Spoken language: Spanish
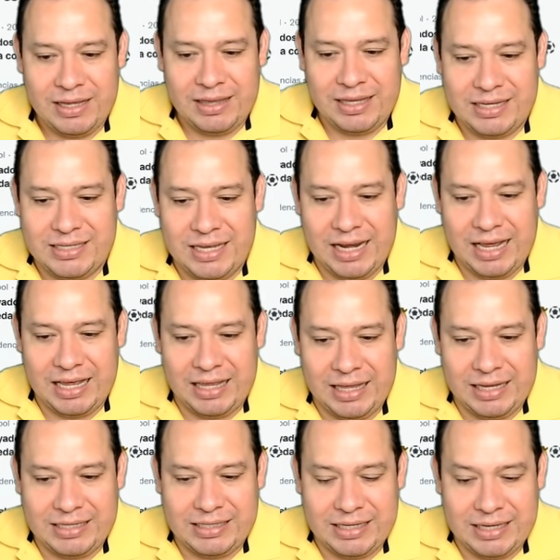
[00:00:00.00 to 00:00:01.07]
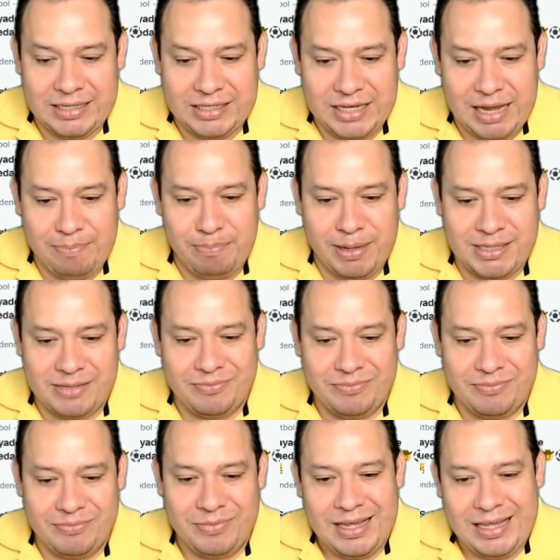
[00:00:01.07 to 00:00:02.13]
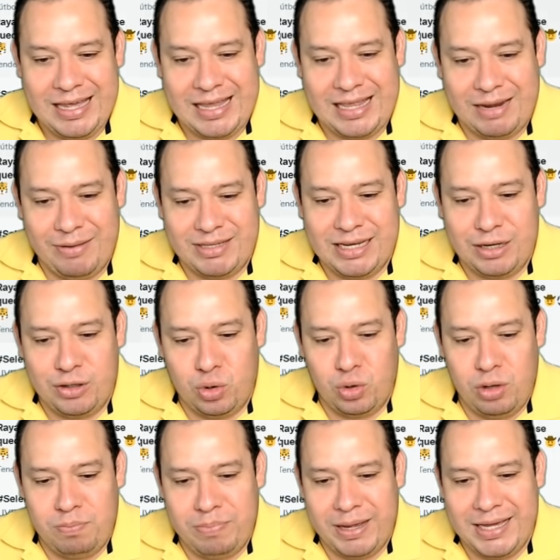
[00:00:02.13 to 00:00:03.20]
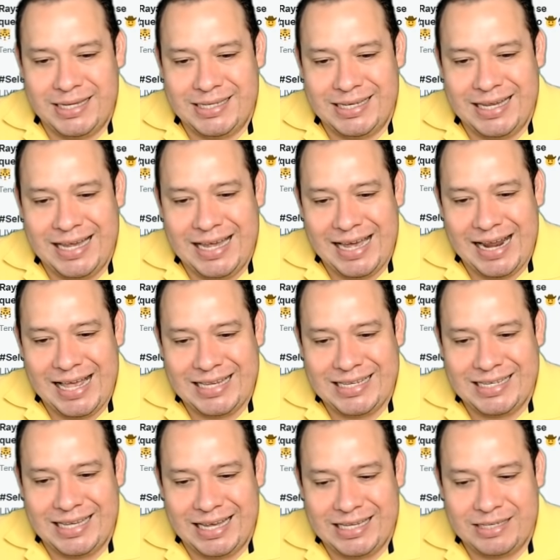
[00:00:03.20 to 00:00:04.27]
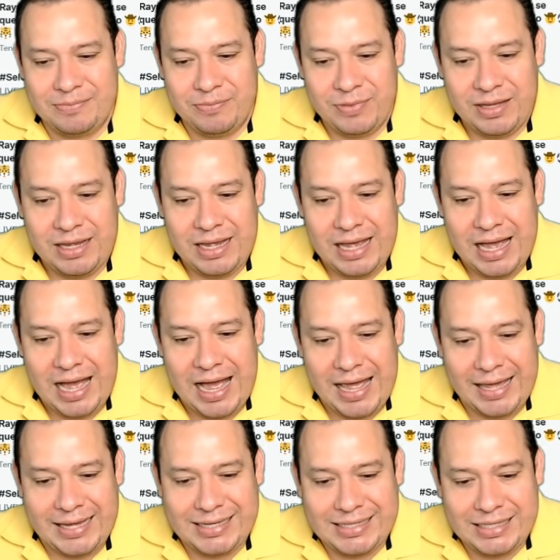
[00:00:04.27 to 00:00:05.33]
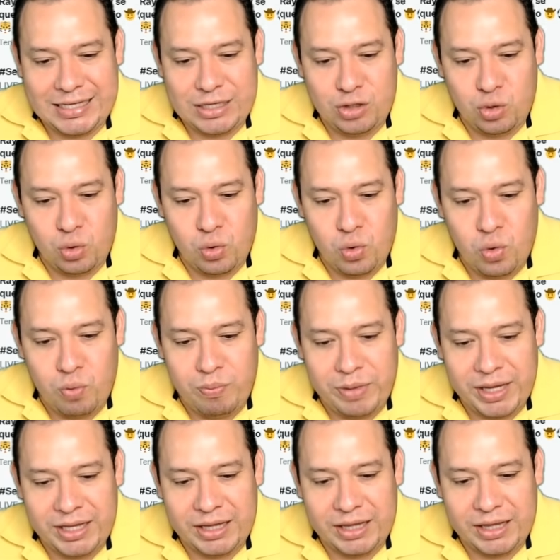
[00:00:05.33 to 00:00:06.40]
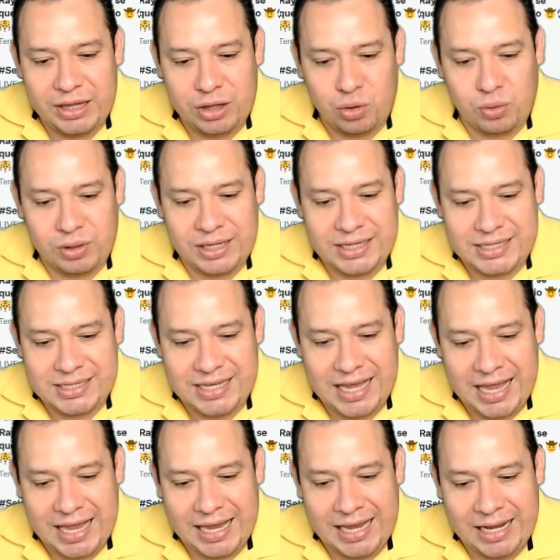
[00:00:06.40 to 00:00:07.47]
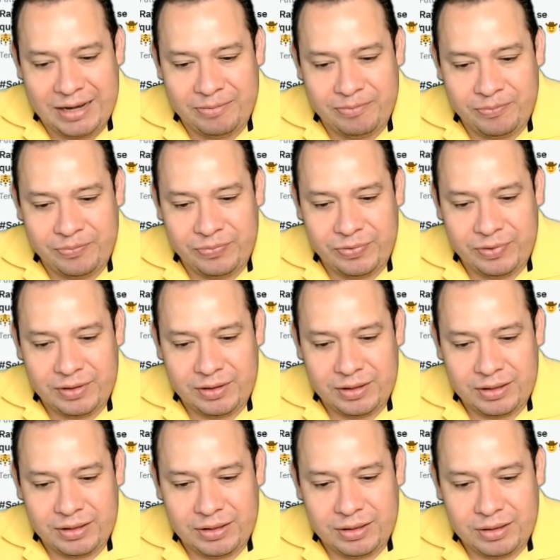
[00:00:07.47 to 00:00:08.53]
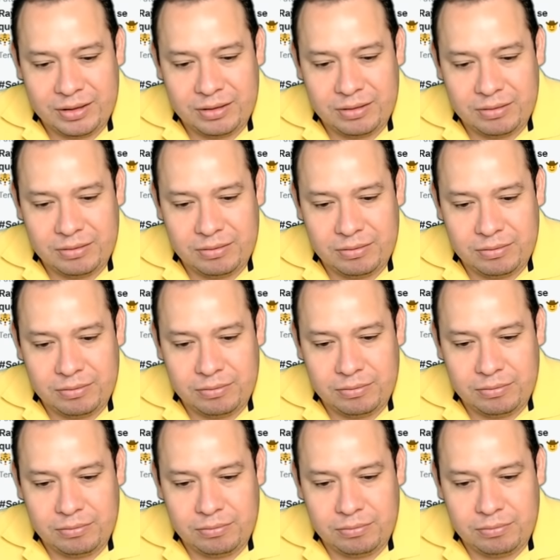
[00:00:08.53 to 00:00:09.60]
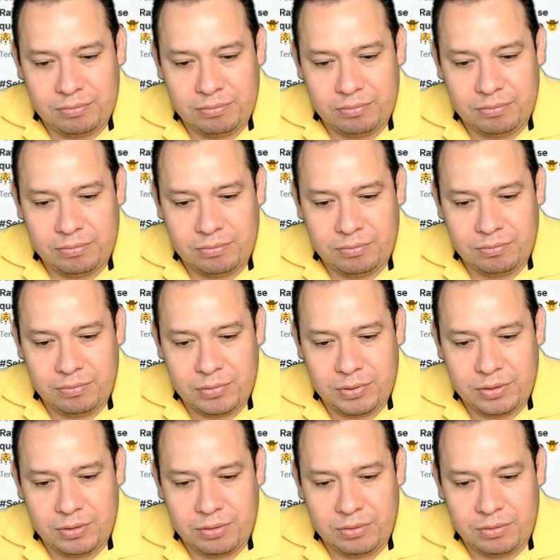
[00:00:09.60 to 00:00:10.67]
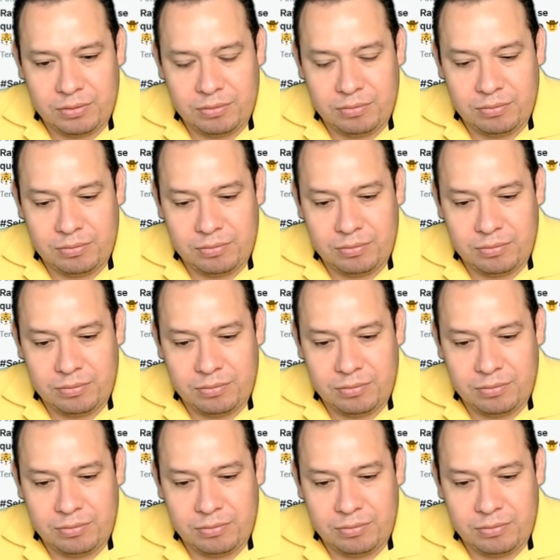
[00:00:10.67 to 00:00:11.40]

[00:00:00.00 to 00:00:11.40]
desde, la, desde Chiapas, y atravesar todo el país gracias a este documento, decía él. Lo han hecho con este documento que está en pantalla.